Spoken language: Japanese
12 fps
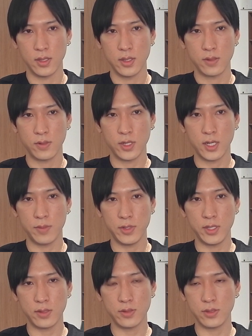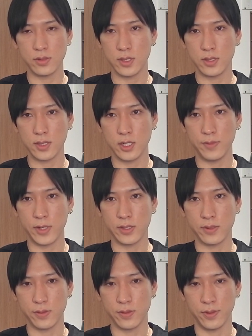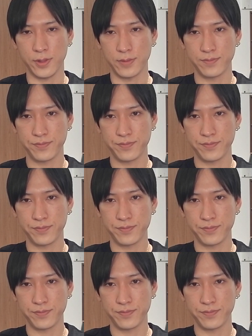これがアメリカの10年債利回りことの、